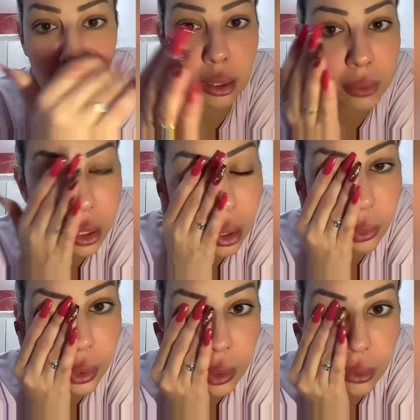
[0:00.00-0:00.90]
لا اختي ما
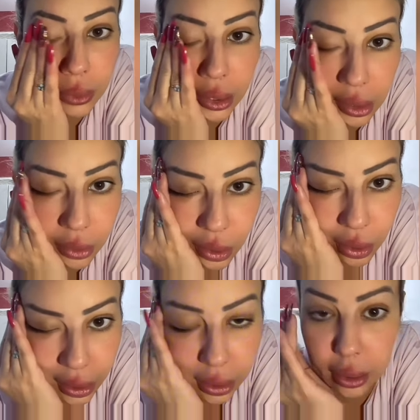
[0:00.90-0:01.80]
دايره والو ما دايره
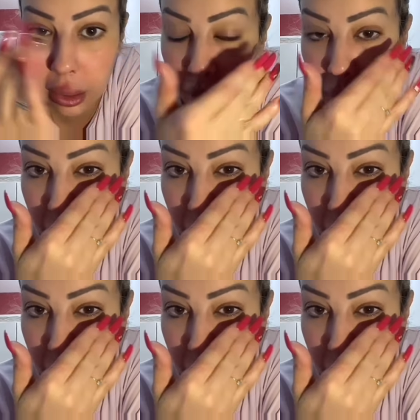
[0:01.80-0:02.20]
والو لعيني